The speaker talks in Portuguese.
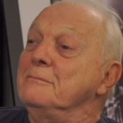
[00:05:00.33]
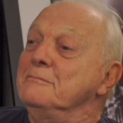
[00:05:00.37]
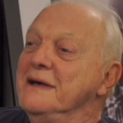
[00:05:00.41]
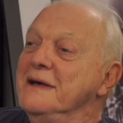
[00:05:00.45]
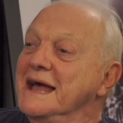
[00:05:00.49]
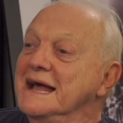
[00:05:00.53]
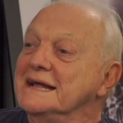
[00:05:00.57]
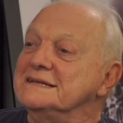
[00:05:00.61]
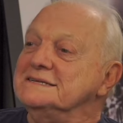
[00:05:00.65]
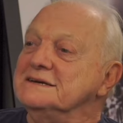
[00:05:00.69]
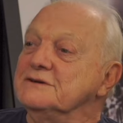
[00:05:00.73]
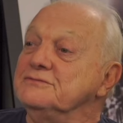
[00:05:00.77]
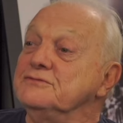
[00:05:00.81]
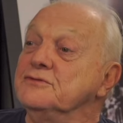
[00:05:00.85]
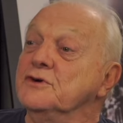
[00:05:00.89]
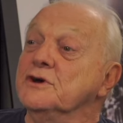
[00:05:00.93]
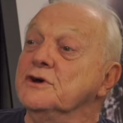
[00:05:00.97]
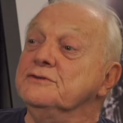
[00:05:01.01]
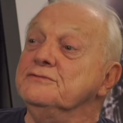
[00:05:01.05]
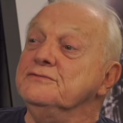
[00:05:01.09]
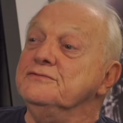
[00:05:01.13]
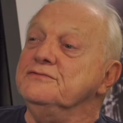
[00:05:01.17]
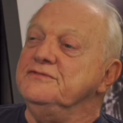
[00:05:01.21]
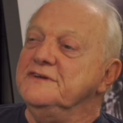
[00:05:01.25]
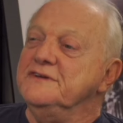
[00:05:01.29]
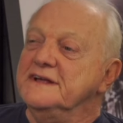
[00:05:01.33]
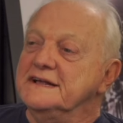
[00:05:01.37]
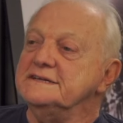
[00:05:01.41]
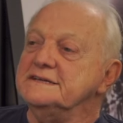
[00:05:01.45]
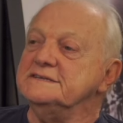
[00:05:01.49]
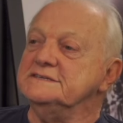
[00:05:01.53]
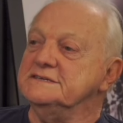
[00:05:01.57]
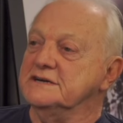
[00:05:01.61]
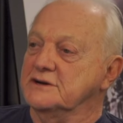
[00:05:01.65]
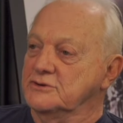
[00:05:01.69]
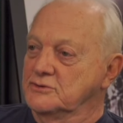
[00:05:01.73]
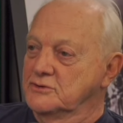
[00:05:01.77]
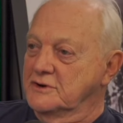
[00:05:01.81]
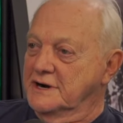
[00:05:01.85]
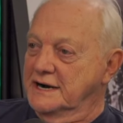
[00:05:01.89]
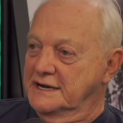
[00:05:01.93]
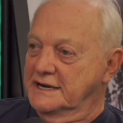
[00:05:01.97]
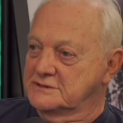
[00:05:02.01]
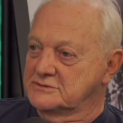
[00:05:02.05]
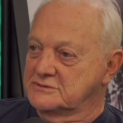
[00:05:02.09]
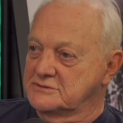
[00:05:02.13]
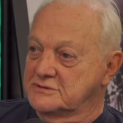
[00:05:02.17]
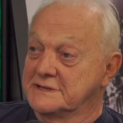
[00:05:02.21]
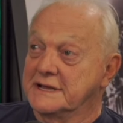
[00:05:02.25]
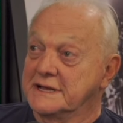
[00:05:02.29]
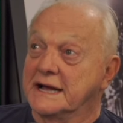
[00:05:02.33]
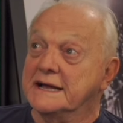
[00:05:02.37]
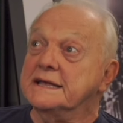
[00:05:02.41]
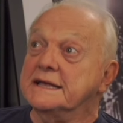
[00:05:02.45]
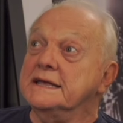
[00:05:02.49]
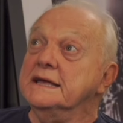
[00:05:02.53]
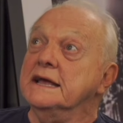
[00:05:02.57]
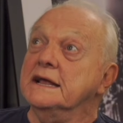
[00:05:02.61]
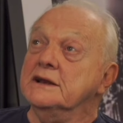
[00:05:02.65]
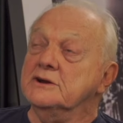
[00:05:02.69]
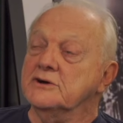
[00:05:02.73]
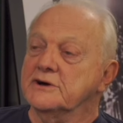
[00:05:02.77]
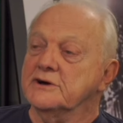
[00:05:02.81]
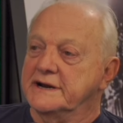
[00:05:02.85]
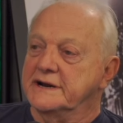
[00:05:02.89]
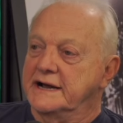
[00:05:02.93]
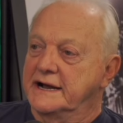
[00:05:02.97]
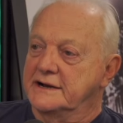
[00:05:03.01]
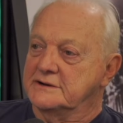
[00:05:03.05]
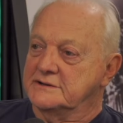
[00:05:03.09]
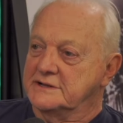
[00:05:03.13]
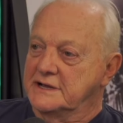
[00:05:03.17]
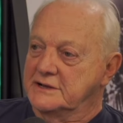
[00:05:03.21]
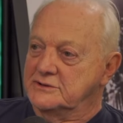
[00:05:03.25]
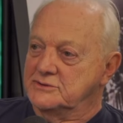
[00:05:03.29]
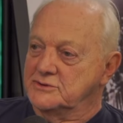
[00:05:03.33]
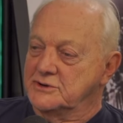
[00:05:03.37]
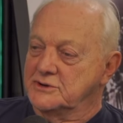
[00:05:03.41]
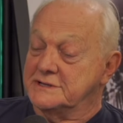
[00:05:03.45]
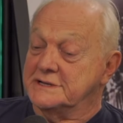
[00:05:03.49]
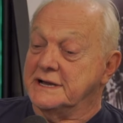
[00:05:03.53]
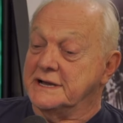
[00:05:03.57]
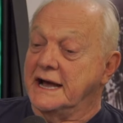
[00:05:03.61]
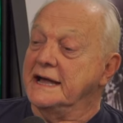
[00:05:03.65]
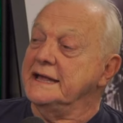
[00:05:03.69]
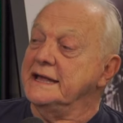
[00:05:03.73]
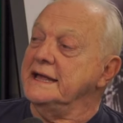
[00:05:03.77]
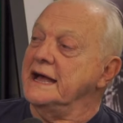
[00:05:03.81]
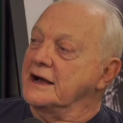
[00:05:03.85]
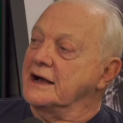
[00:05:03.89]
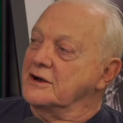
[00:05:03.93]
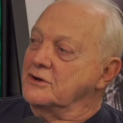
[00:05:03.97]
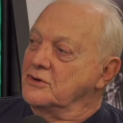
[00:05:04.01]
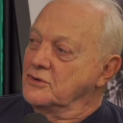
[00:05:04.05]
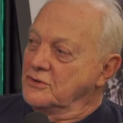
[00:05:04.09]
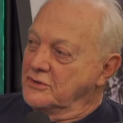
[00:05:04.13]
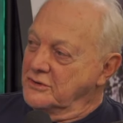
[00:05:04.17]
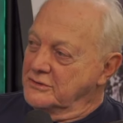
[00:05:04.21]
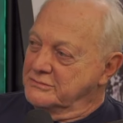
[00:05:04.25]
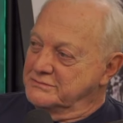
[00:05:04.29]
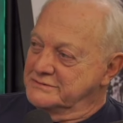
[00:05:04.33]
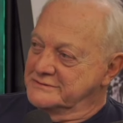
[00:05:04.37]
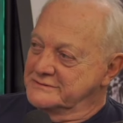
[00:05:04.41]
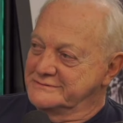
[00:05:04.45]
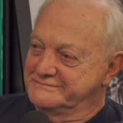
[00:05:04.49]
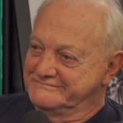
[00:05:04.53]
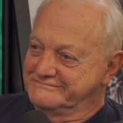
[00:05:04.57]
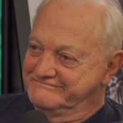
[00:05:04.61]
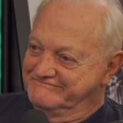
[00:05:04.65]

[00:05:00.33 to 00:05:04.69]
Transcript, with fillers: média foi 24 naquele horário Caralho. da noite. Aí a Globo.